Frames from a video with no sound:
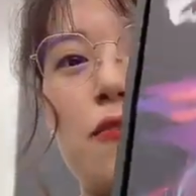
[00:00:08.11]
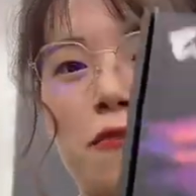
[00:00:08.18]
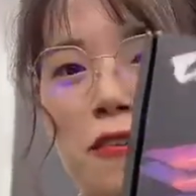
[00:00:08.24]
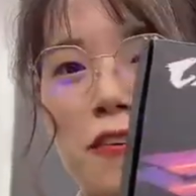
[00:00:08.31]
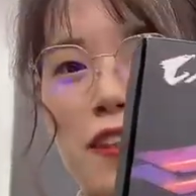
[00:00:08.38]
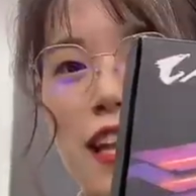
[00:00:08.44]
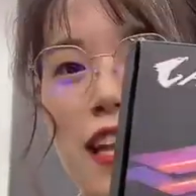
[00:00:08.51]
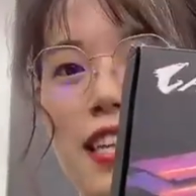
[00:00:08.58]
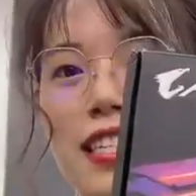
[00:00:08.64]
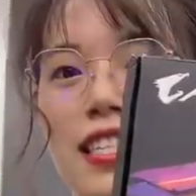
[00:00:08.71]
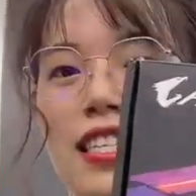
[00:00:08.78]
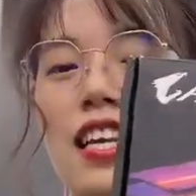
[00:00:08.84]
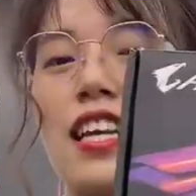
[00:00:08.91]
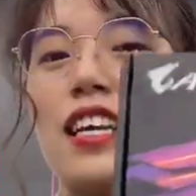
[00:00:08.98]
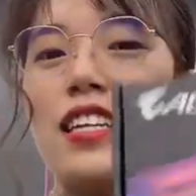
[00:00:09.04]
DDR4 です
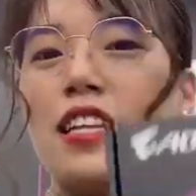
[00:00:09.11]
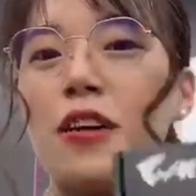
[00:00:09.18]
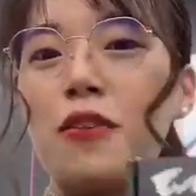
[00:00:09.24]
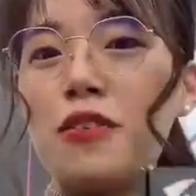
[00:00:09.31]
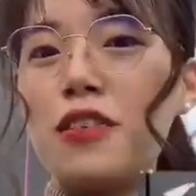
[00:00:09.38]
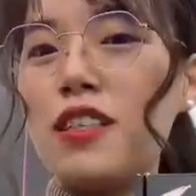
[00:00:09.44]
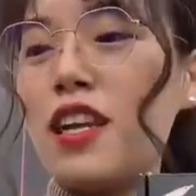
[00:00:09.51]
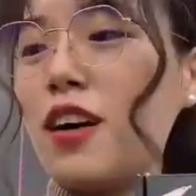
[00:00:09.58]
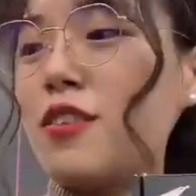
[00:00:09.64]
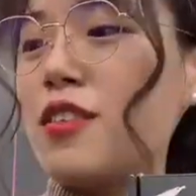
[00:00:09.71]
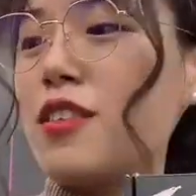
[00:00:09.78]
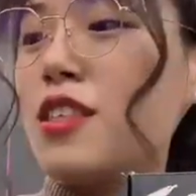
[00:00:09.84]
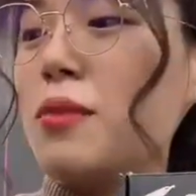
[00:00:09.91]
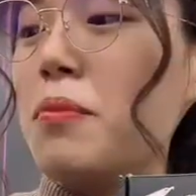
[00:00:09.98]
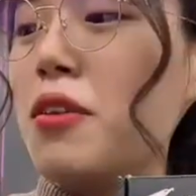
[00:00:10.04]
でこちらお
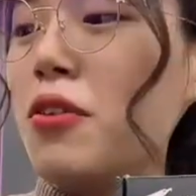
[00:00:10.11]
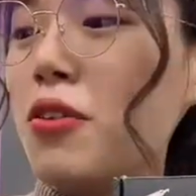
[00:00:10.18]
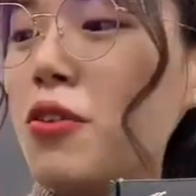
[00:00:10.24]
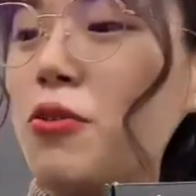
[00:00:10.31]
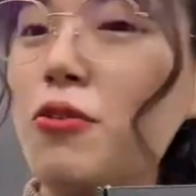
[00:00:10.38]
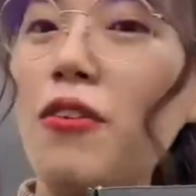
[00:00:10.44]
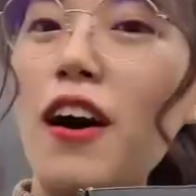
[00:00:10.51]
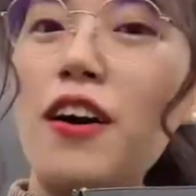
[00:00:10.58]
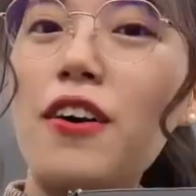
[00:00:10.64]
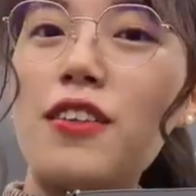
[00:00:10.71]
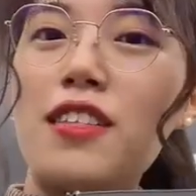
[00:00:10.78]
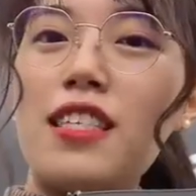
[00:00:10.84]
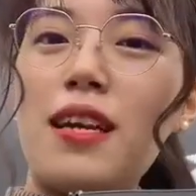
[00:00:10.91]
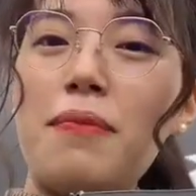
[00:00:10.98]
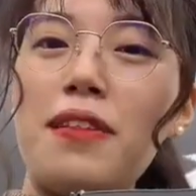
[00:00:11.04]
すすめの理由はこ
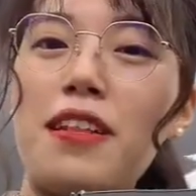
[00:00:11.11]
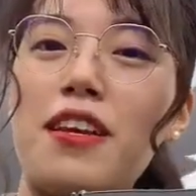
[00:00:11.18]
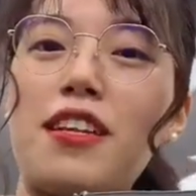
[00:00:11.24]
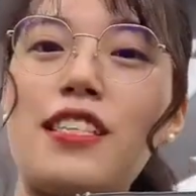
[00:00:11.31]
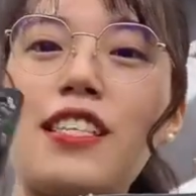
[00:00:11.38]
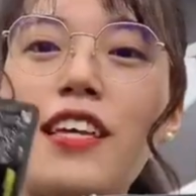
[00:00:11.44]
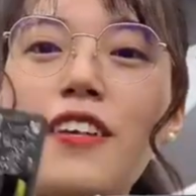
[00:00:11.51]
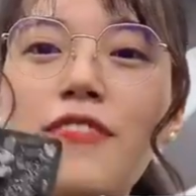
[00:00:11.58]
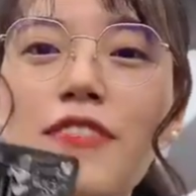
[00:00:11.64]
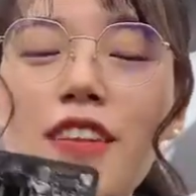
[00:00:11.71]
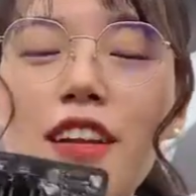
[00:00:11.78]
ちら見てください